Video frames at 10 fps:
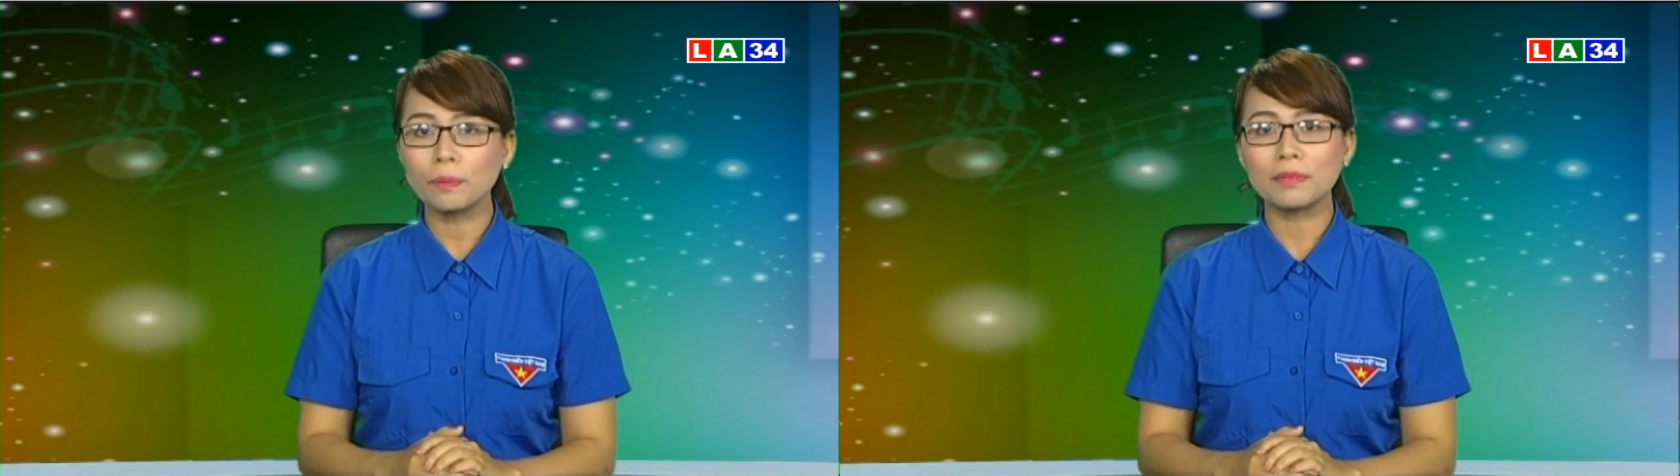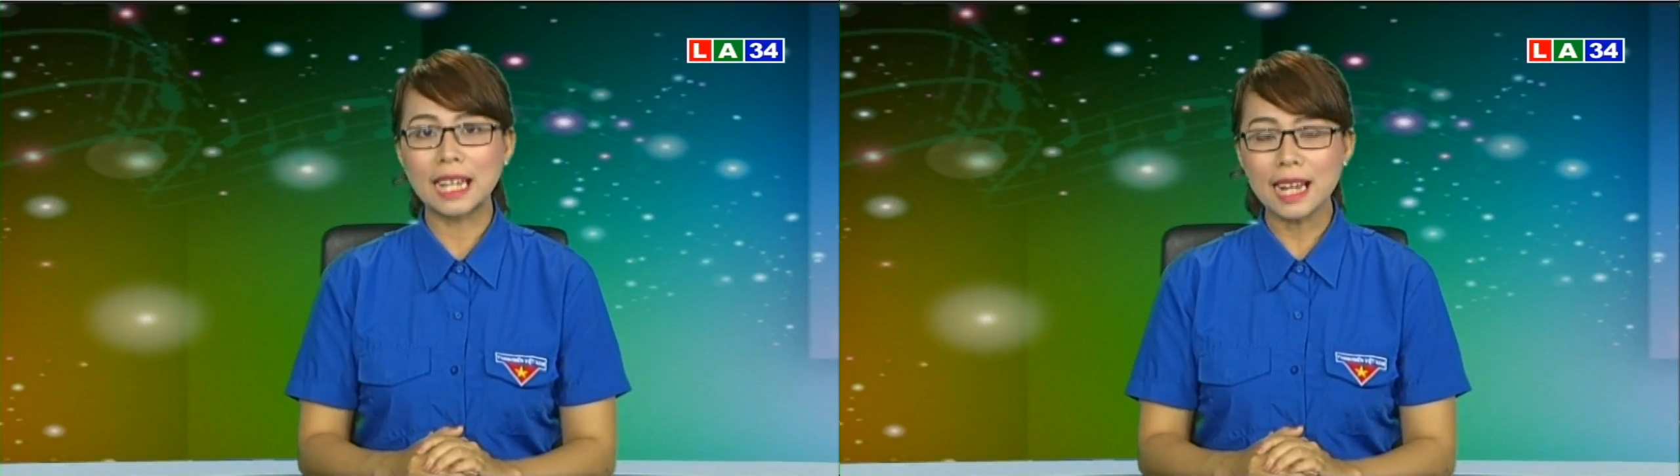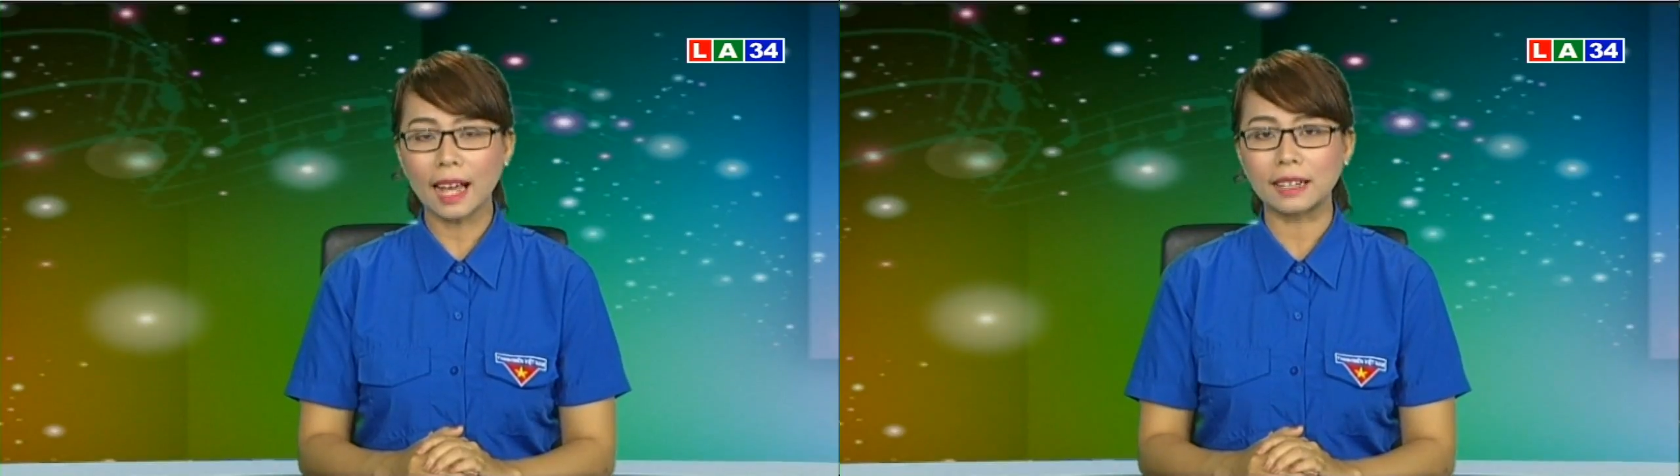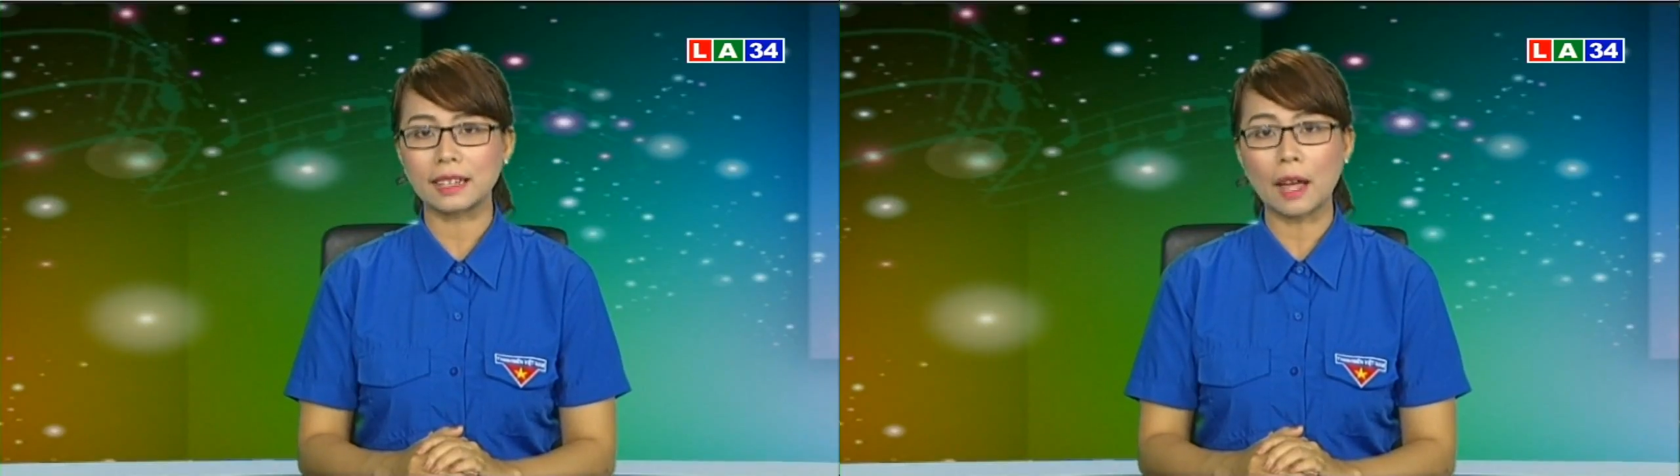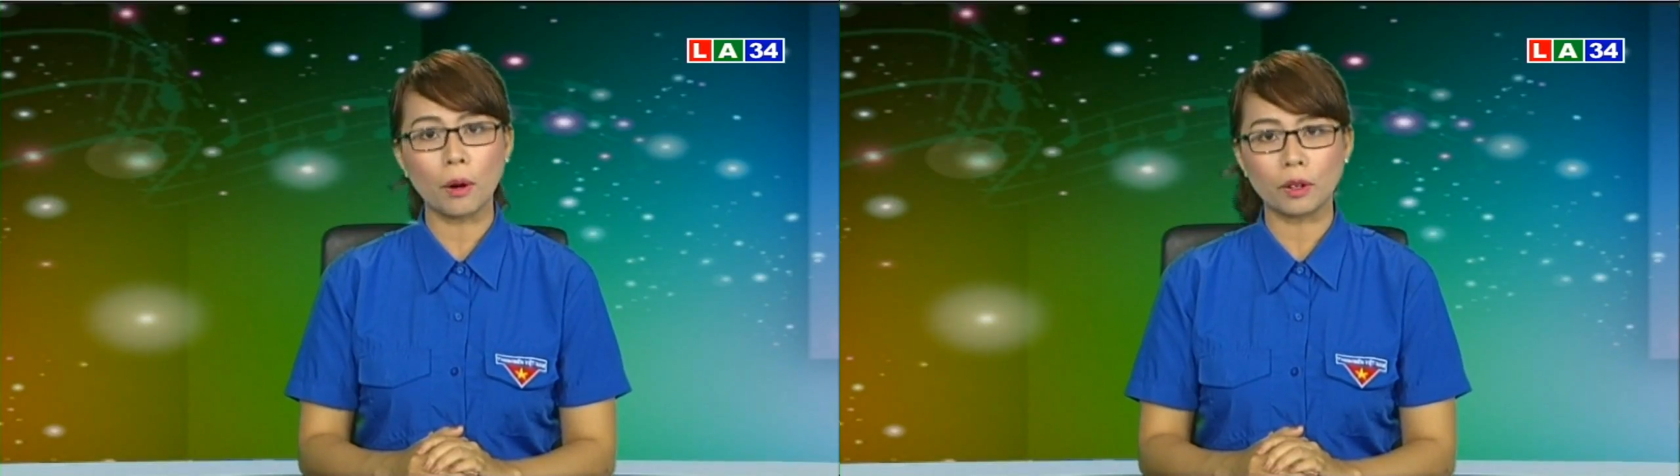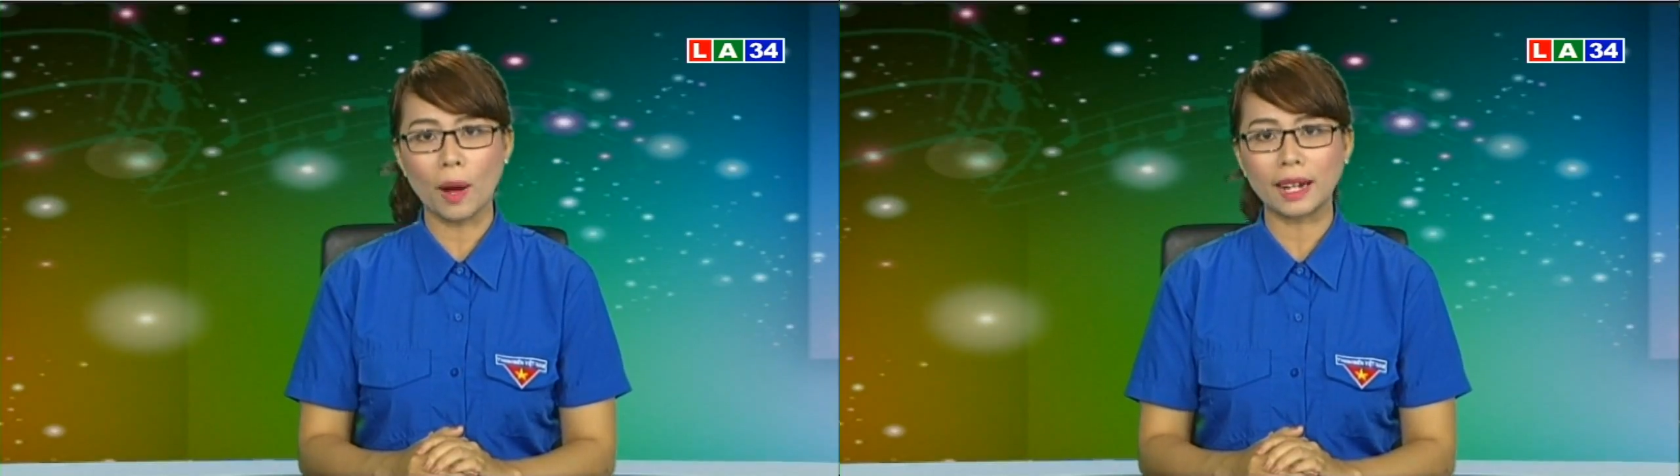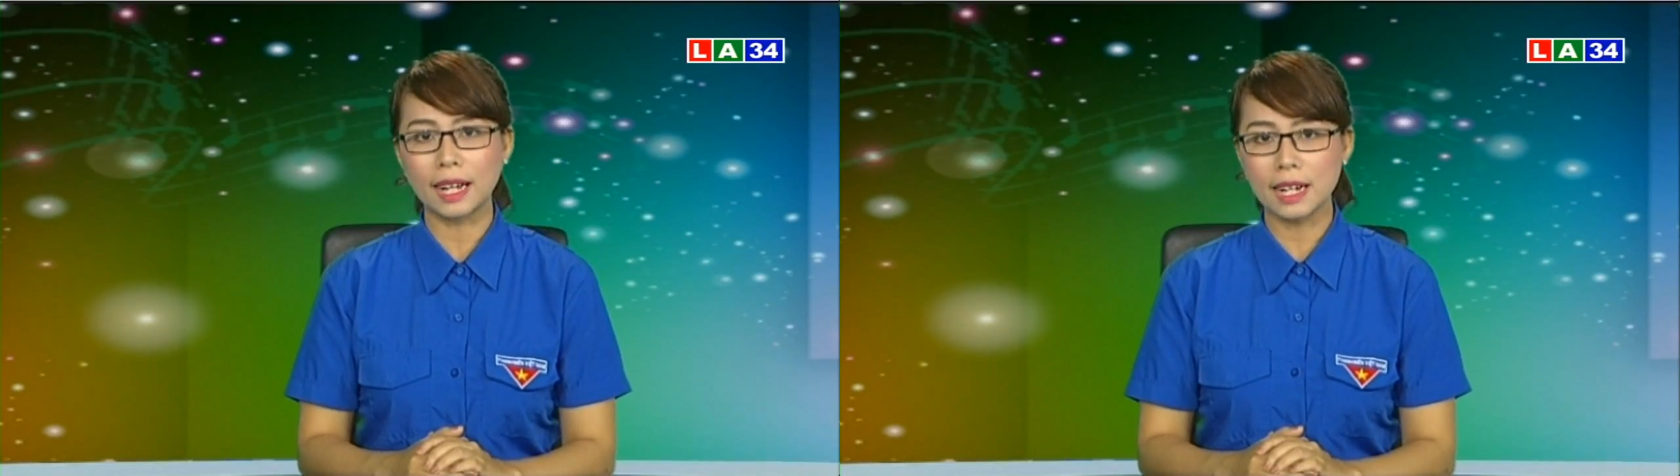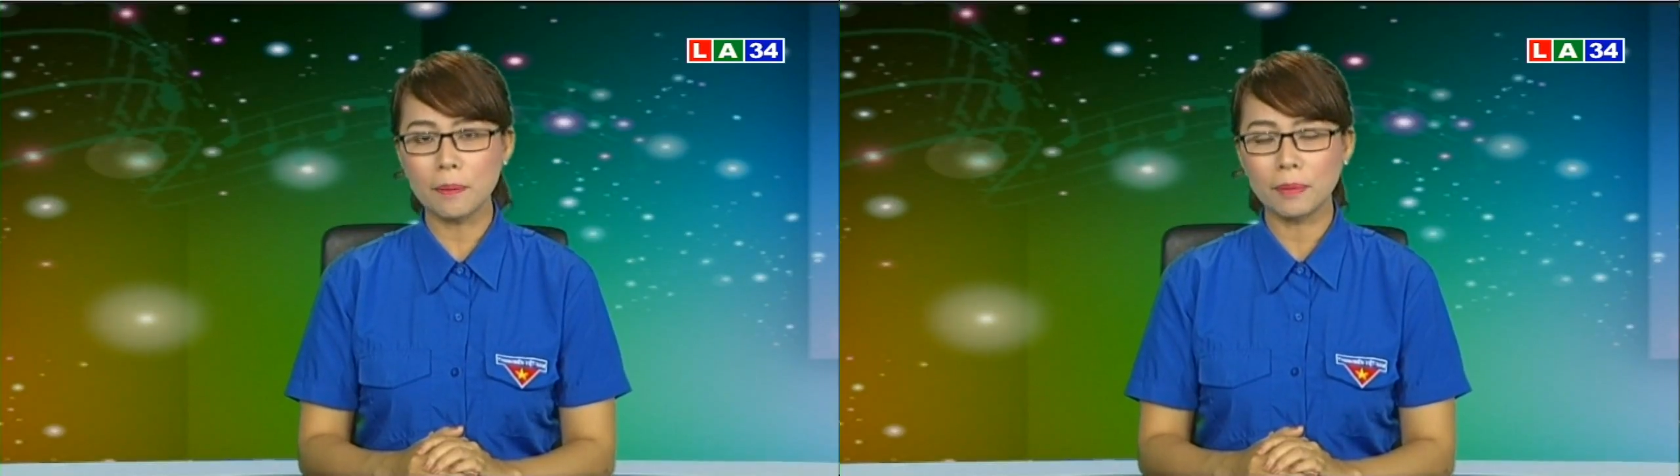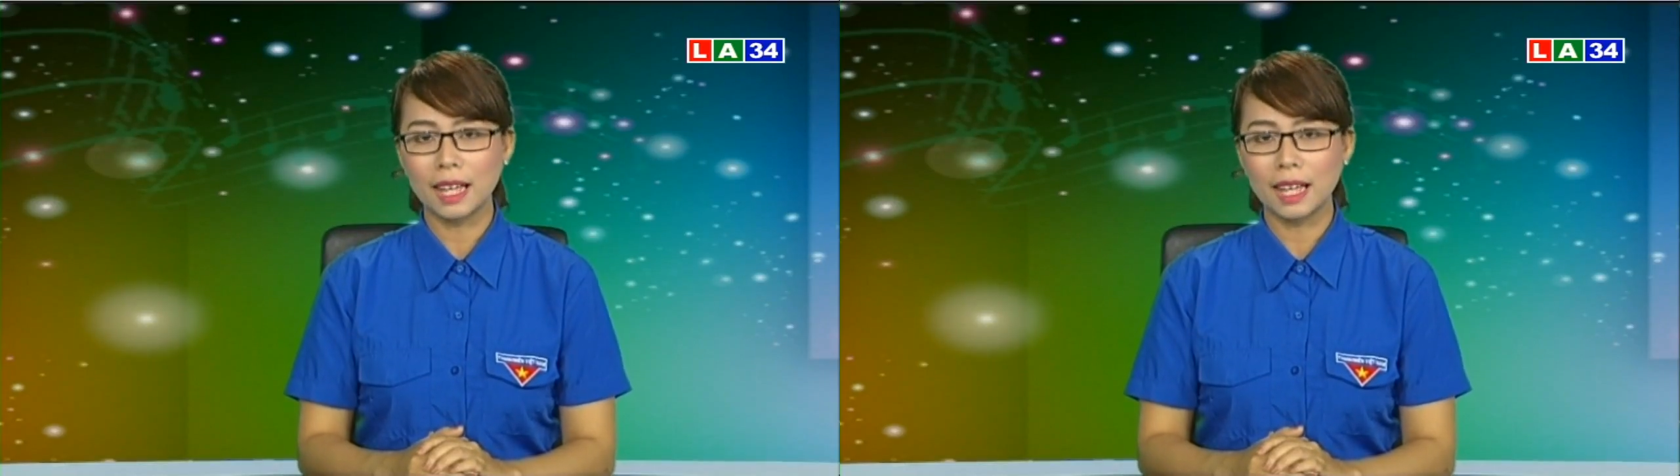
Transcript: tiến hành đại hội đoàn các cấp,